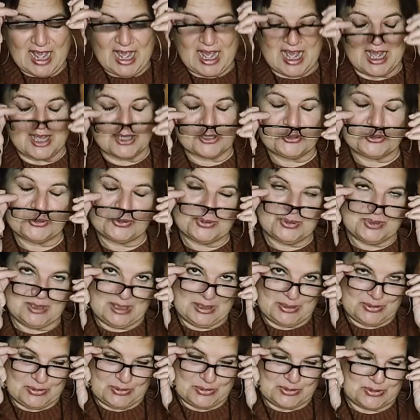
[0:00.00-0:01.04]
Ay şükürler
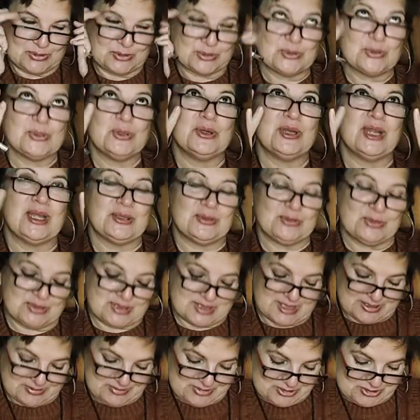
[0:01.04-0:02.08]
olsun. Gören gözlerime